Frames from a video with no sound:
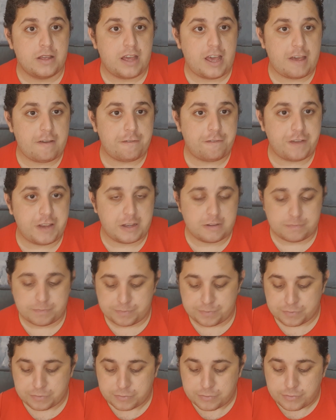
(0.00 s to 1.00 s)

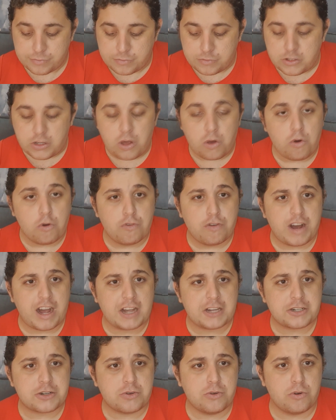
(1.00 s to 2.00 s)
Enfim, o
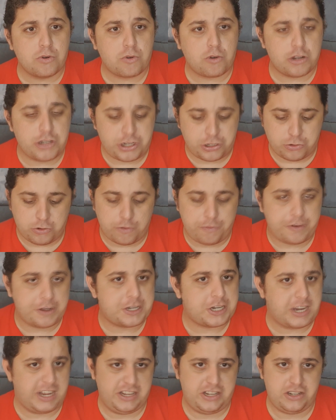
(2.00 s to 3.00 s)
Vasco continuou
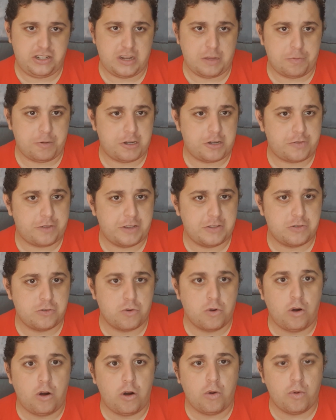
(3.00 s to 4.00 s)
fechadinho depois que fez o
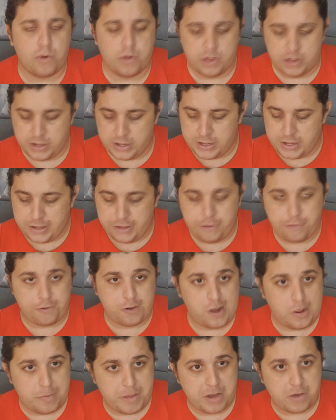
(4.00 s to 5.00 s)
gol e o
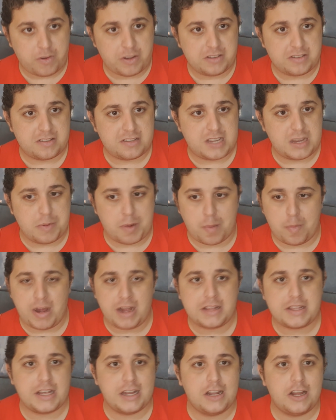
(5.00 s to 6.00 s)
Flamengo em cima
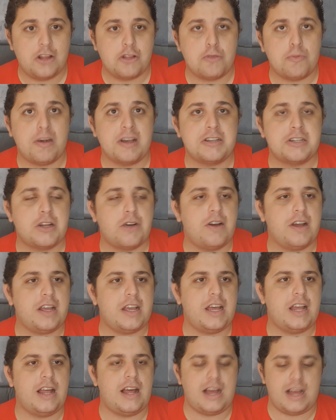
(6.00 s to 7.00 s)
martelando, mas não
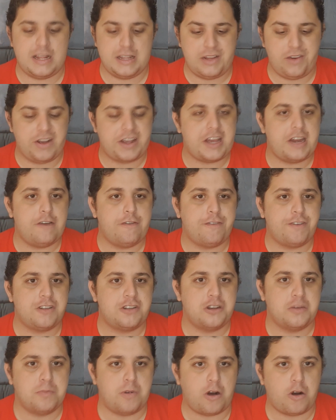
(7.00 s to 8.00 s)
aquela, não aquele
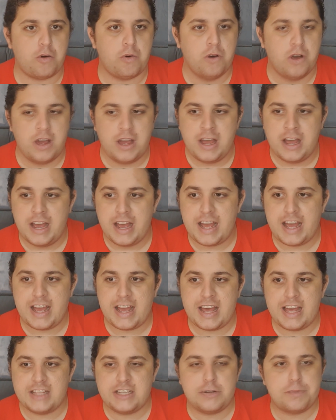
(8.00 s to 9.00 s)
futebol
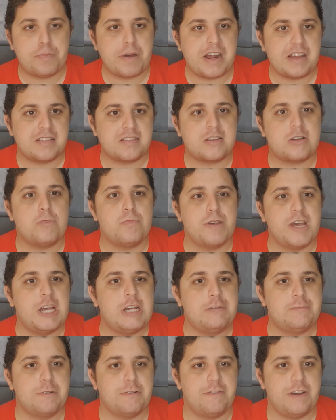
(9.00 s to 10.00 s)
é, de pressão
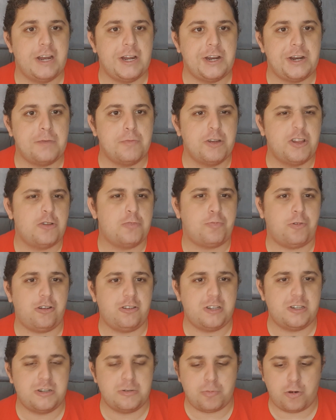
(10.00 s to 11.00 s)
mesmo, velho. Era muito
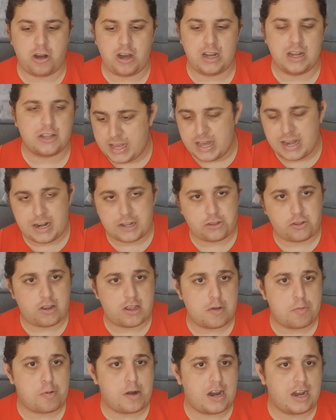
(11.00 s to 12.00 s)
posse de bola, era
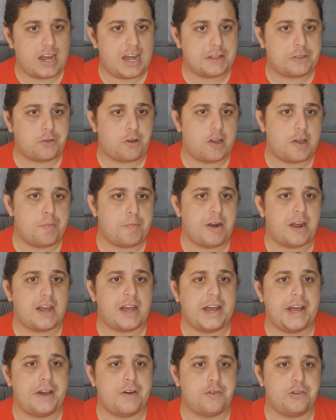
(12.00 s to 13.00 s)
toque para lá, toque para
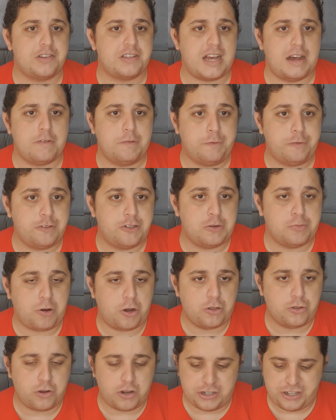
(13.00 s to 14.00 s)
cá e cruzava. O
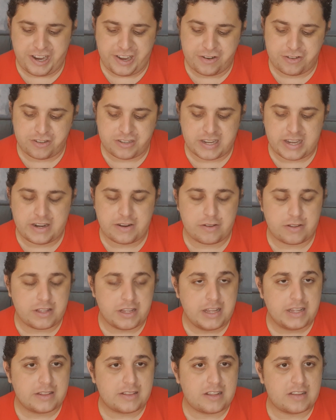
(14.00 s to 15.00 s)
futebol do Rogério Ceni
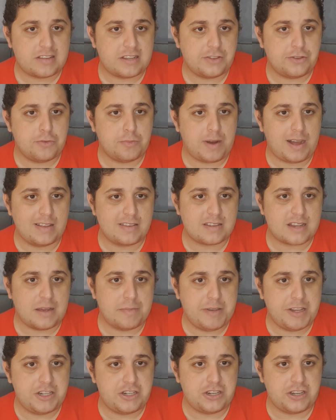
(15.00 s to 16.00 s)
está sendo
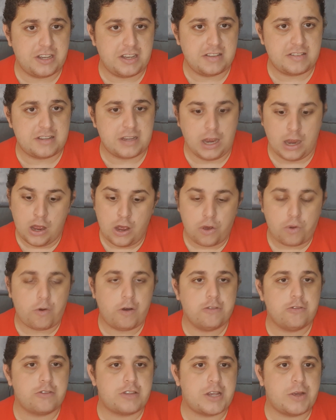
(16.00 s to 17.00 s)
basicamente esse.
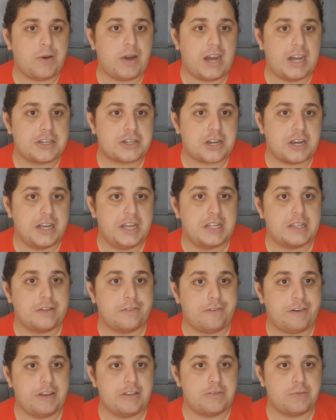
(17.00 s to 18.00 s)
Quando tem o Arrascaeta,
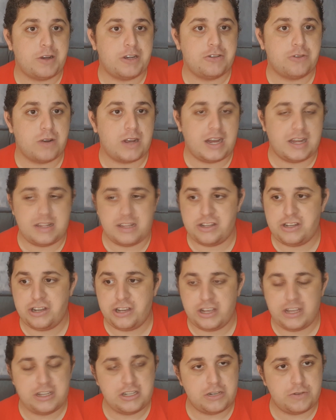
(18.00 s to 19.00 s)
faz uma jogada
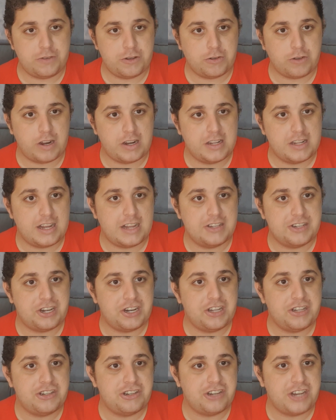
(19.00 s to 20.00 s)
de individualidade
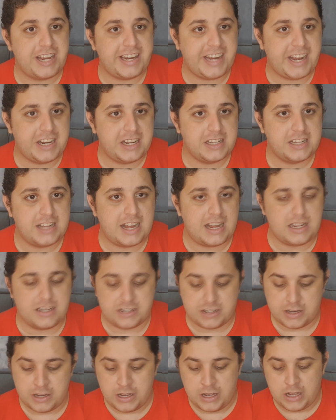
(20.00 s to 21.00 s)
ali, de
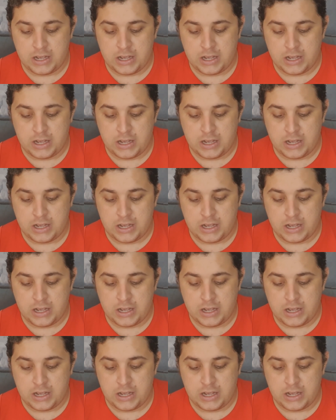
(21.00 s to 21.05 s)
genialidade